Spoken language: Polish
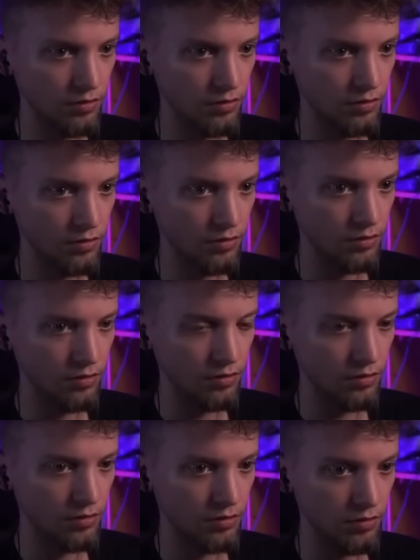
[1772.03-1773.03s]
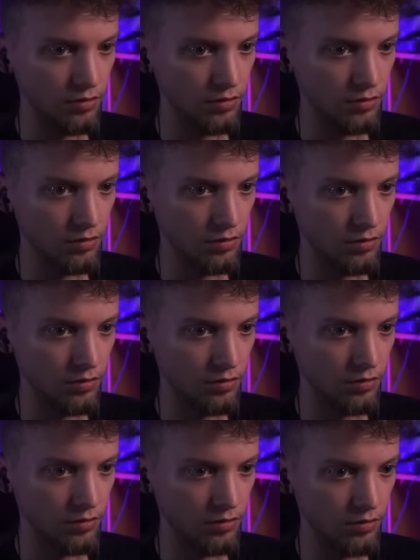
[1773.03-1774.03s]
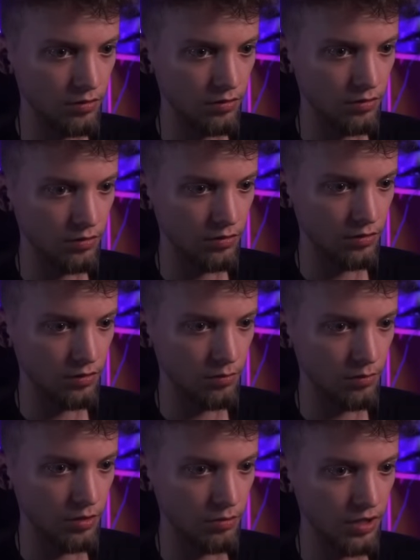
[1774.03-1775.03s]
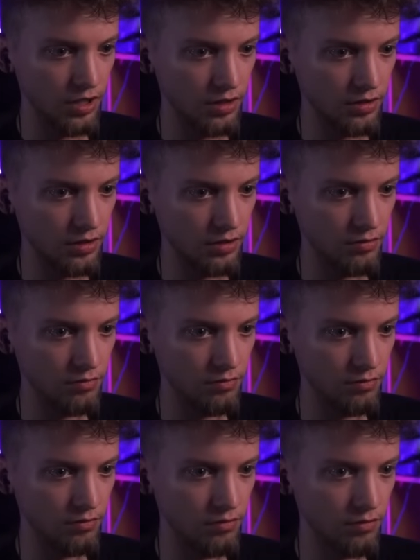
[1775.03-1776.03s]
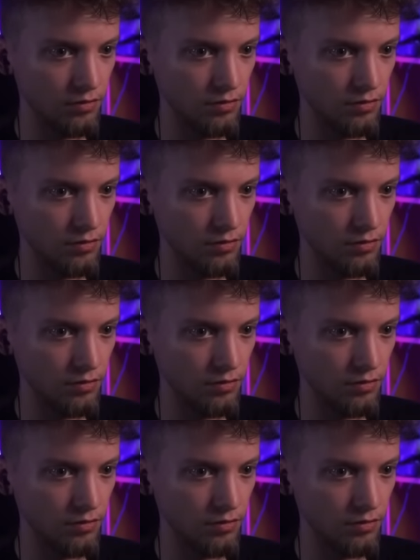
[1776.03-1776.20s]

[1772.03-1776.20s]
To tak trochę nie za bardzo. Mam kartę. Mm.